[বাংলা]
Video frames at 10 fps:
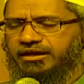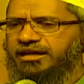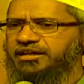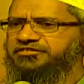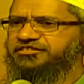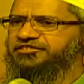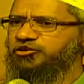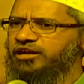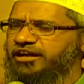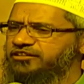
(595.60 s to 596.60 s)
পবিত্র
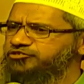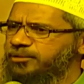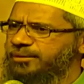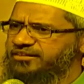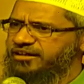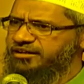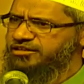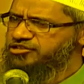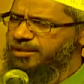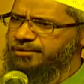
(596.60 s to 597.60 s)
কোরণে সুরা
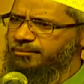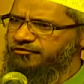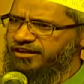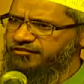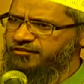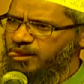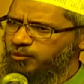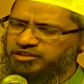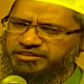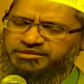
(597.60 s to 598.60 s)
মাইদার আটত্রিশ নম্বর
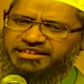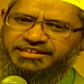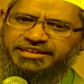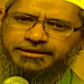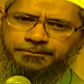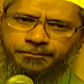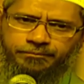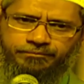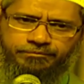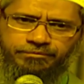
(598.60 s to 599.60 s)
আয়াতে উল্লেখ করা
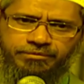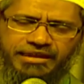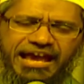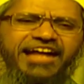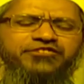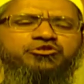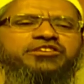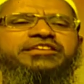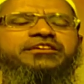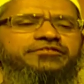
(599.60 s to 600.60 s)
হয়েছে
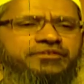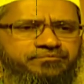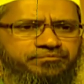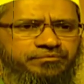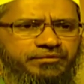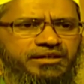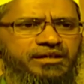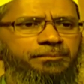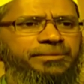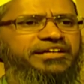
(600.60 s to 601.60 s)
পুরুষ চোর
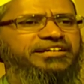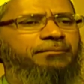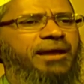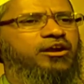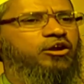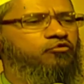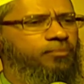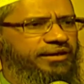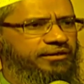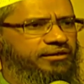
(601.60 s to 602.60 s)
এবং নারী
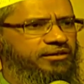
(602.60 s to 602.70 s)
চোর